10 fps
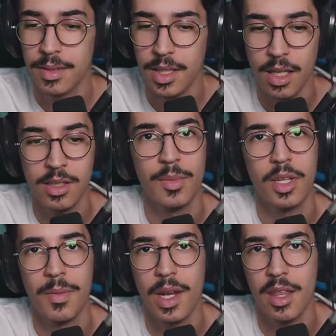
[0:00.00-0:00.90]
يخصم
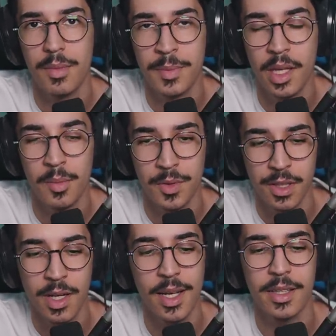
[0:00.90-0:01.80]
لكم 3% من
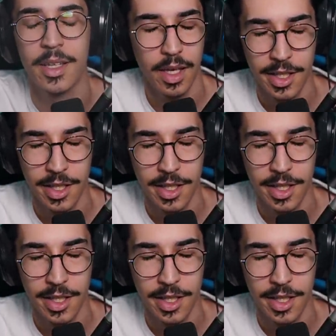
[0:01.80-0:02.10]
المشتريات